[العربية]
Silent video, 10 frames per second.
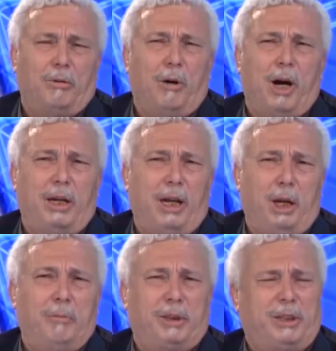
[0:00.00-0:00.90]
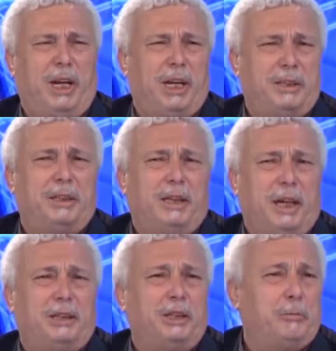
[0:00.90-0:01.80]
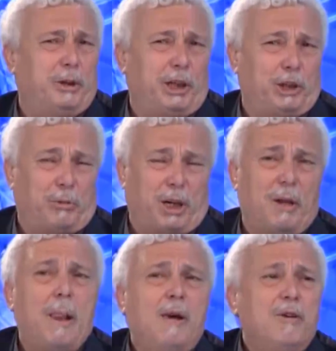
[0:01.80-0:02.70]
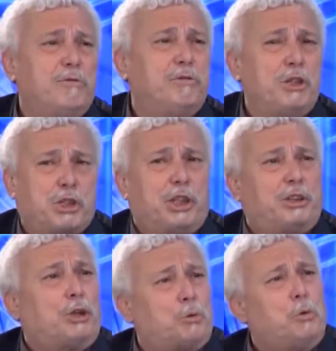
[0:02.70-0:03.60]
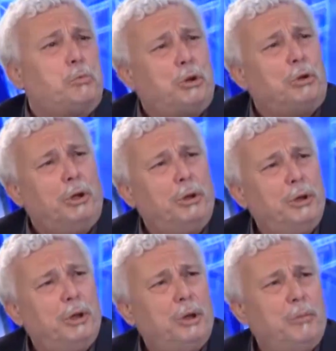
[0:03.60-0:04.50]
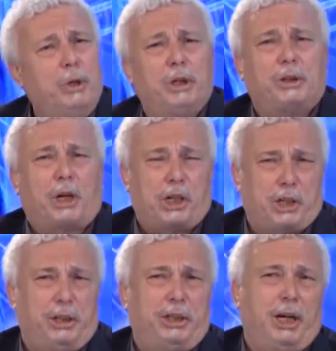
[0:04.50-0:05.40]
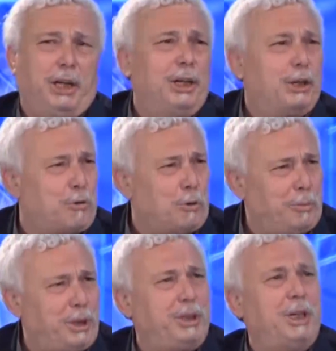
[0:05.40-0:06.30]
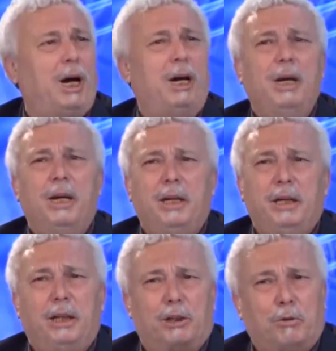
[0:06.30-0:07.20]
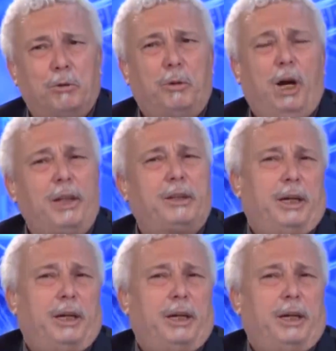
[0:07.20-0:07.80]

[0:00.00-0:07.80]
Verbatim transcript: ولعبت العديد العديد من الادوار في شتى الطبوع من التراجيديا الى الكوميديا الى الطبوع حتى